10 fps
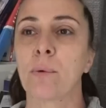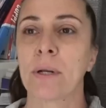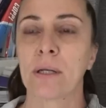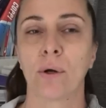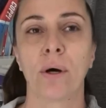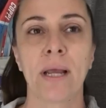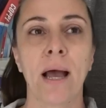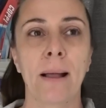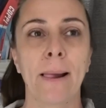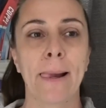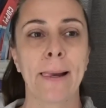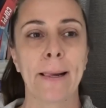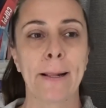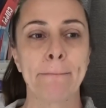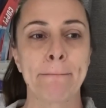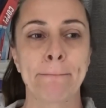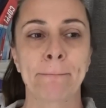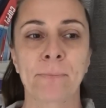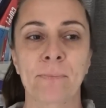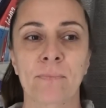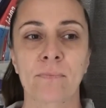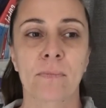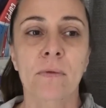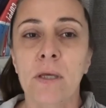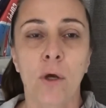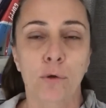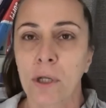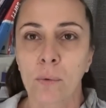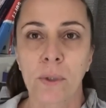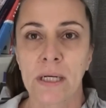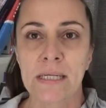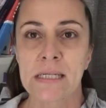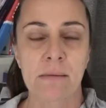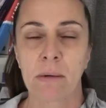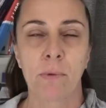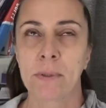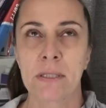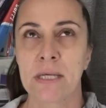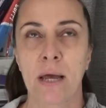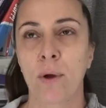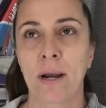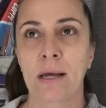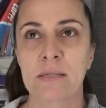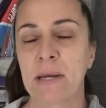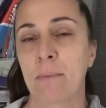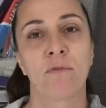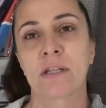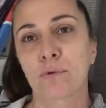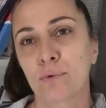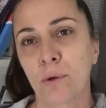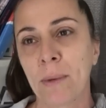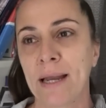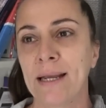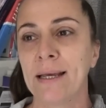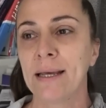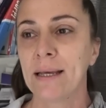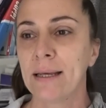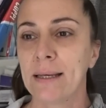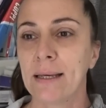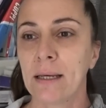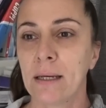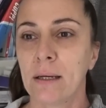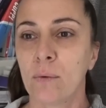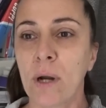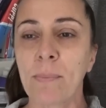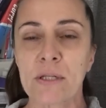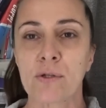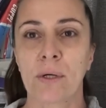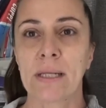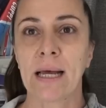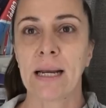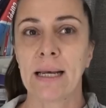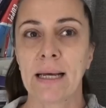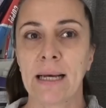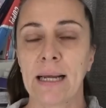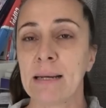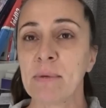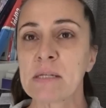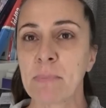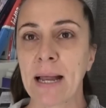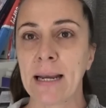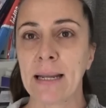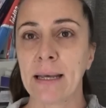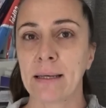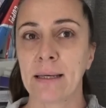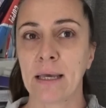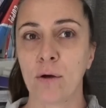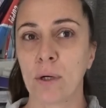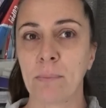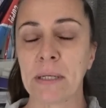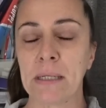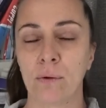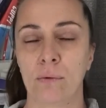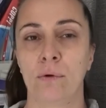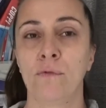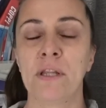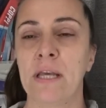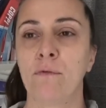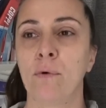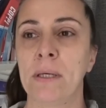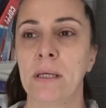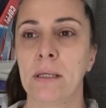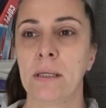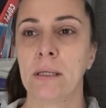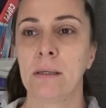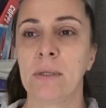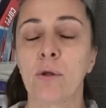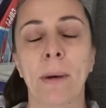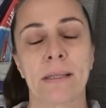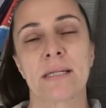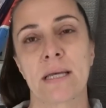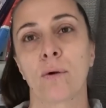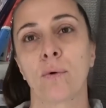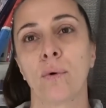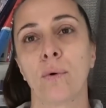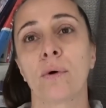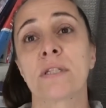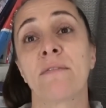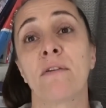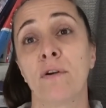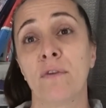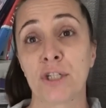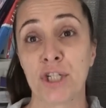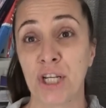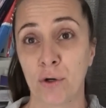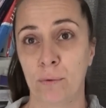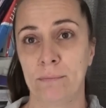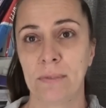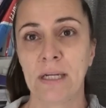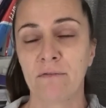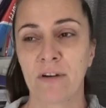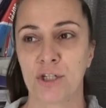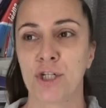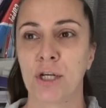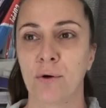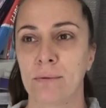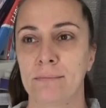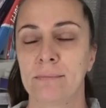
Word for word: operatoria, ehm, io ero tranquillissima, il mio pensiero era speriamo vada tutto bene. Una persona dal, alle mie spalle, eh, che io lì per lì non, non vedevo, mi, mi domanda se, ero, se avevo il vaccino. Il vaccino,